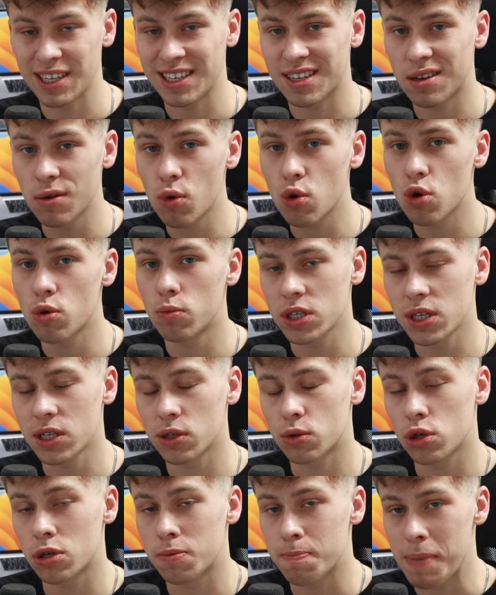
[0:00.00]
Das Logo muss
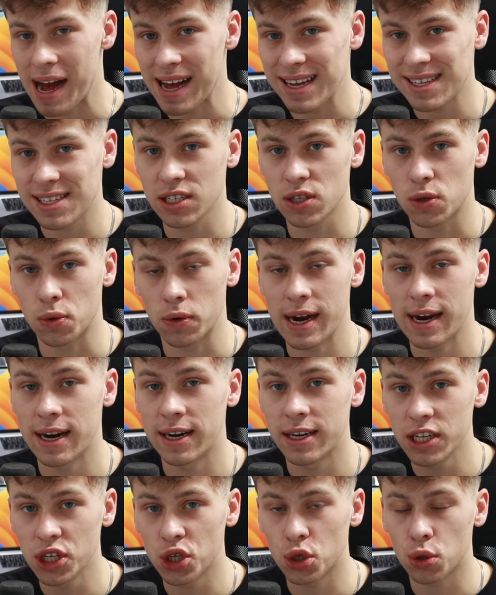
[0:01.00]
natürlich passend zu
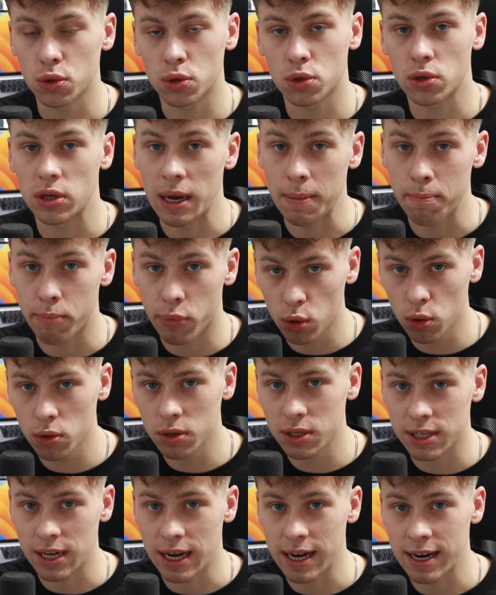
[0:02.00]
deiner Nische und zu deinem
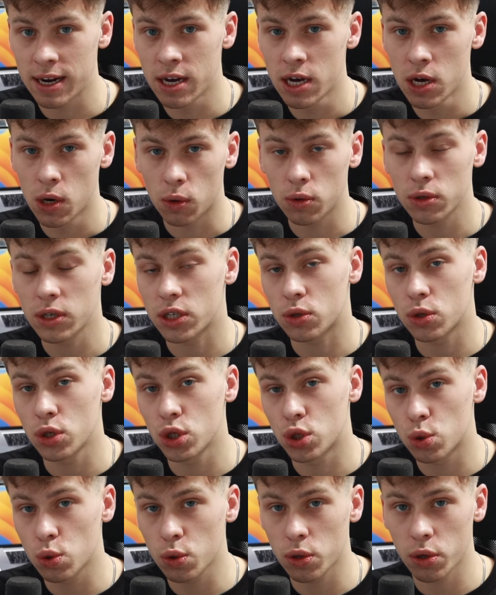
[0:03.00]
Produkt sein und
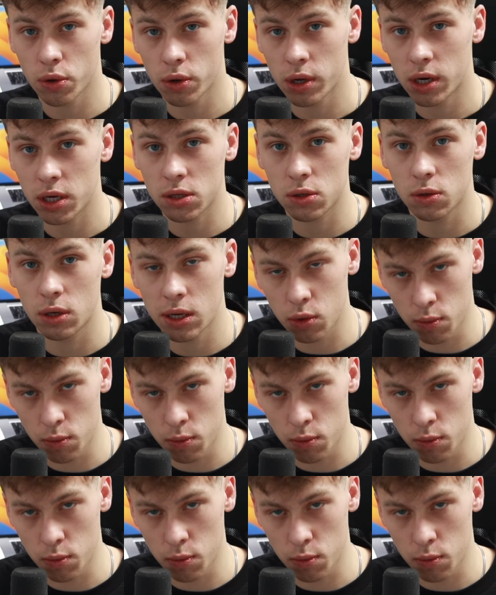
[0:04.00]
natürlich zugehörig zu der